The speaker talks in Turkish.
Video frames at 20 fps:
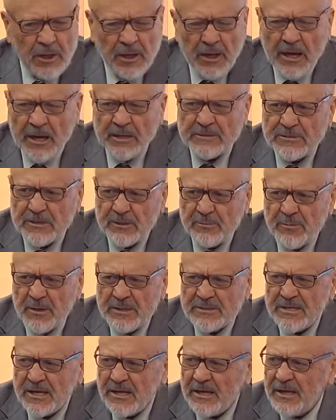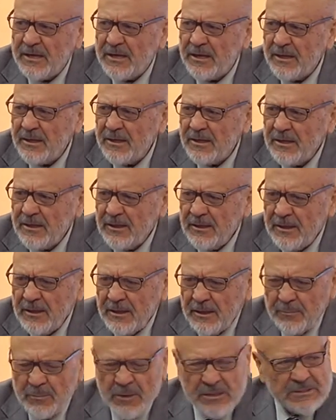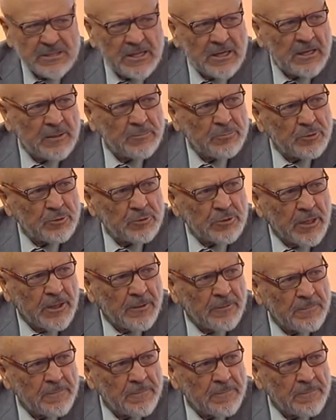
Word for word: Asıl mesele mesele burada.